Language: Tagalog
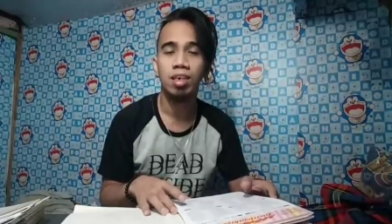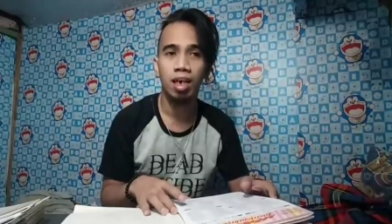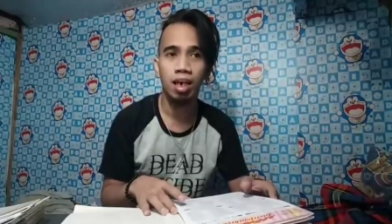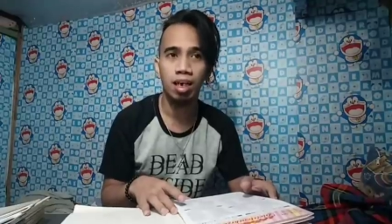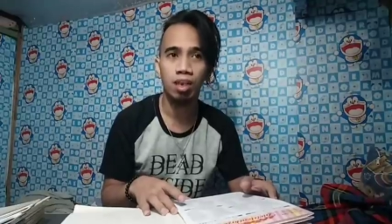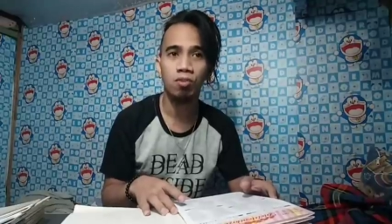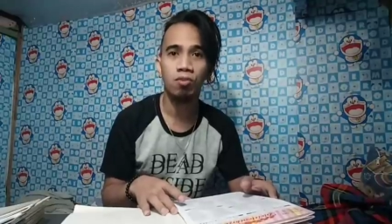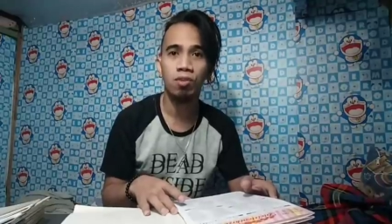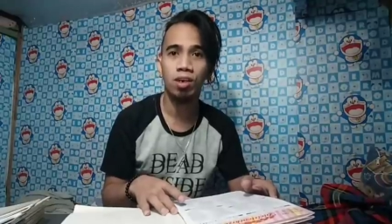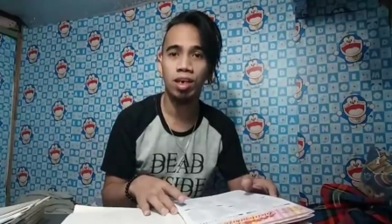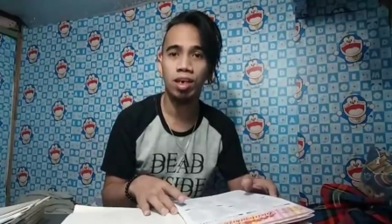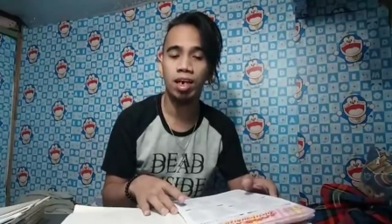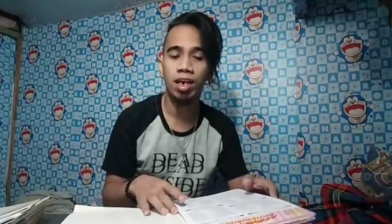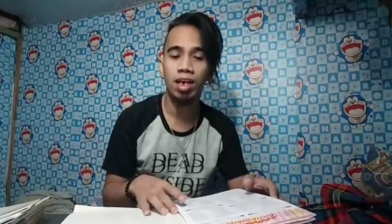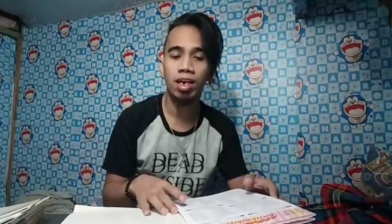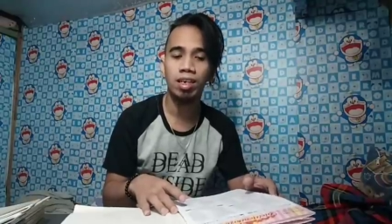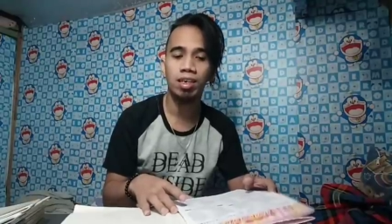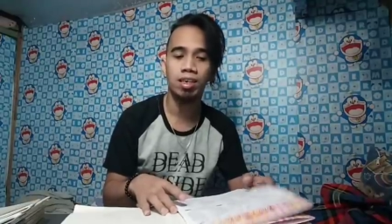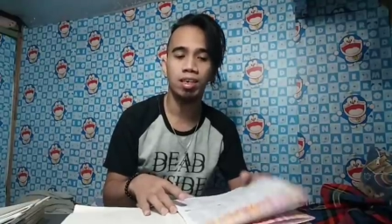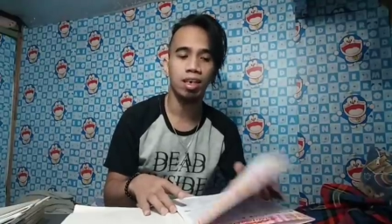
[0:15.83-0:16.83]
and
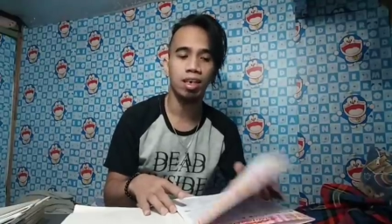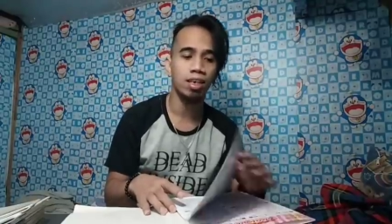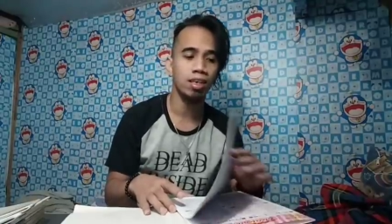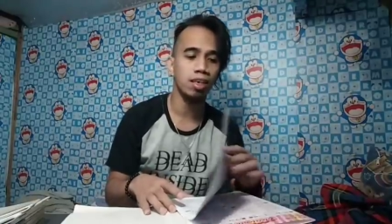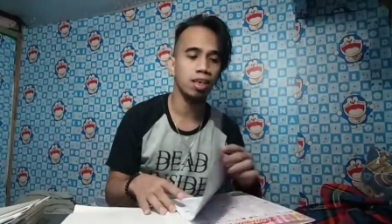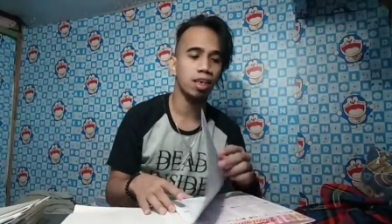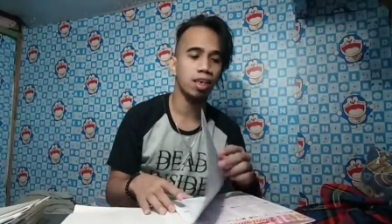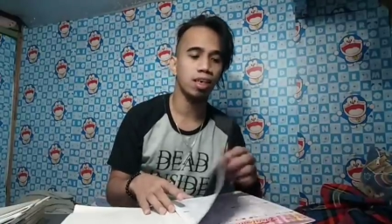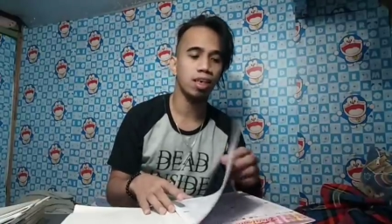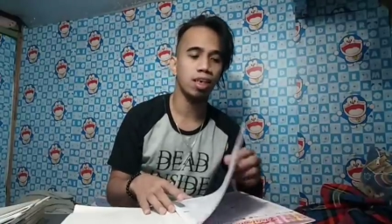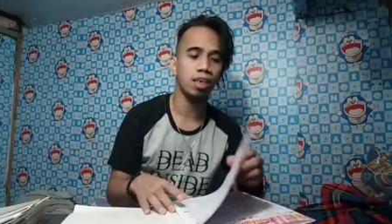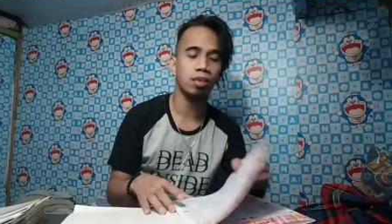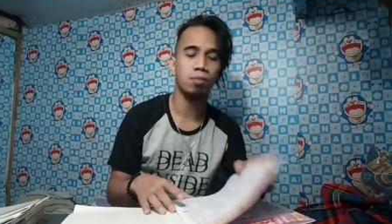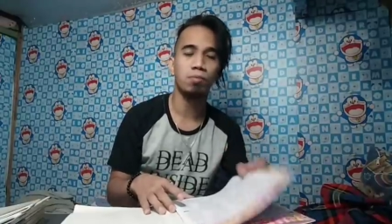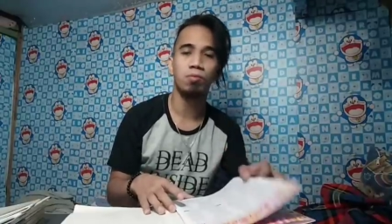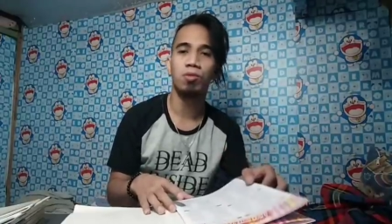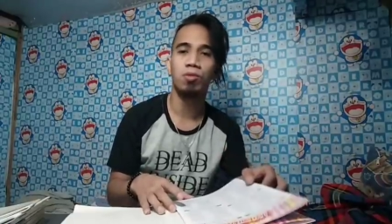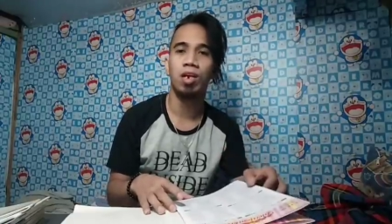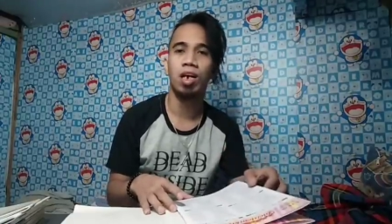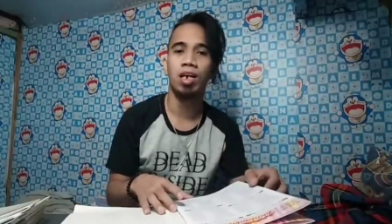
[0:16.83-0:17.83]
weekends racing days
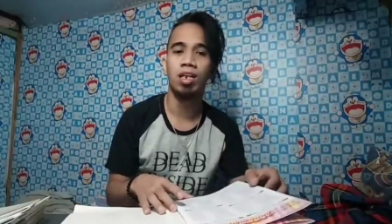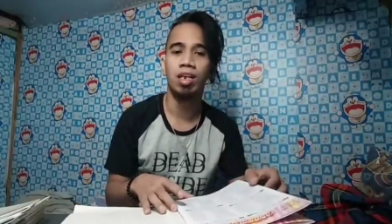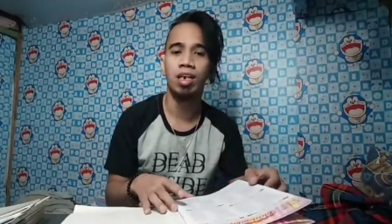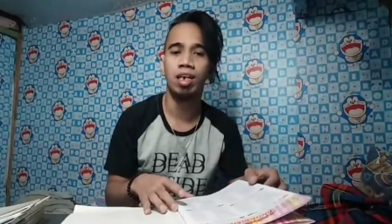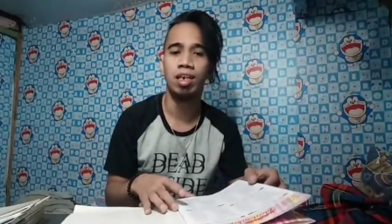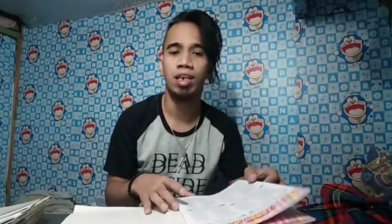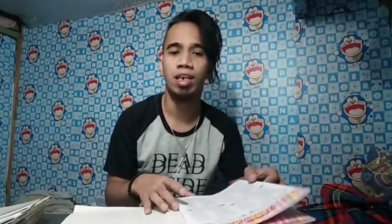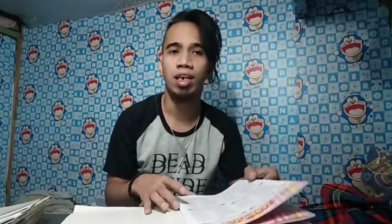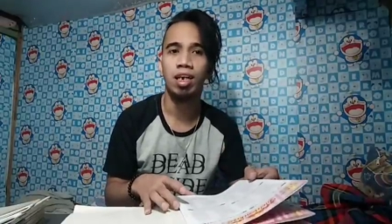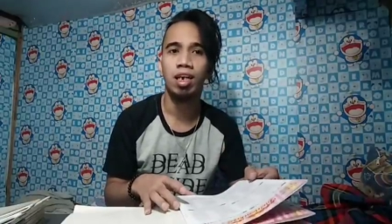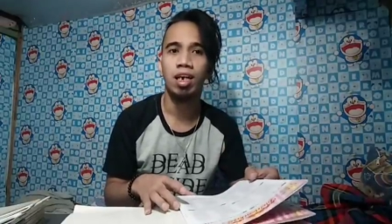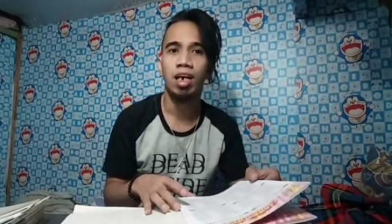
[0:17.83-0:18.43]
po natin.